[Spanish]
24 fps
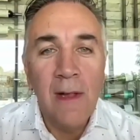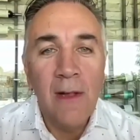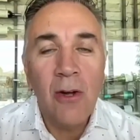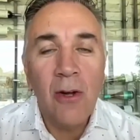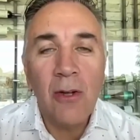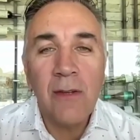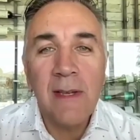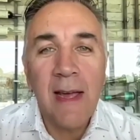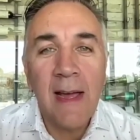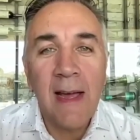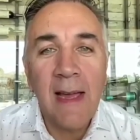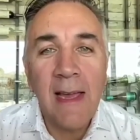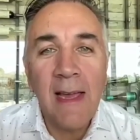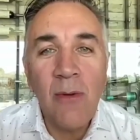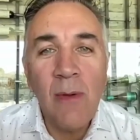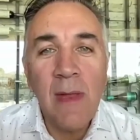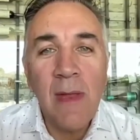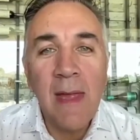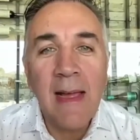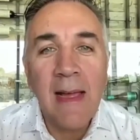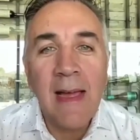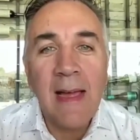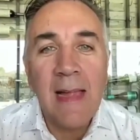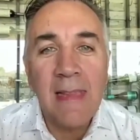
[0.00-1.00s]
o sea, hay
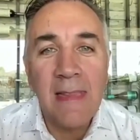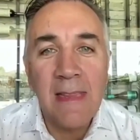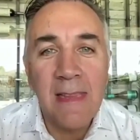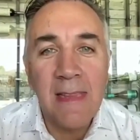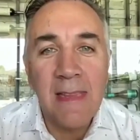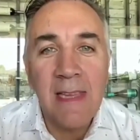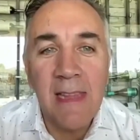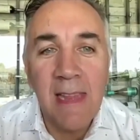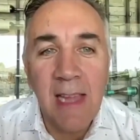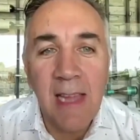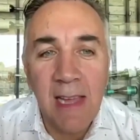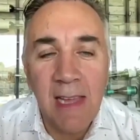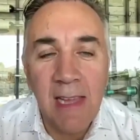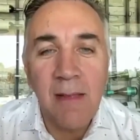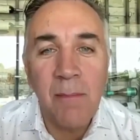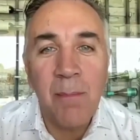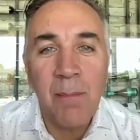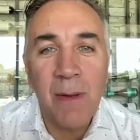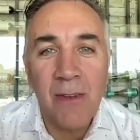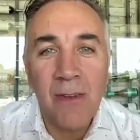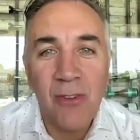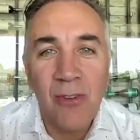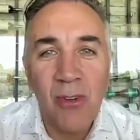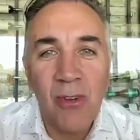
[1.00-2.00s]
una cantidad de
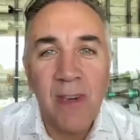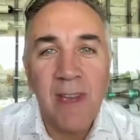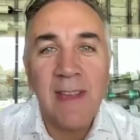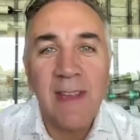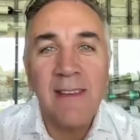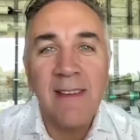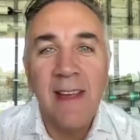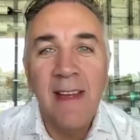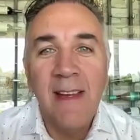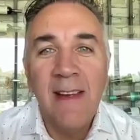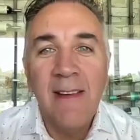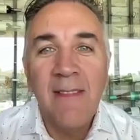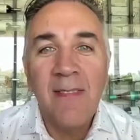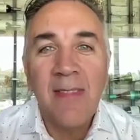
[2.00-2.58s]
personas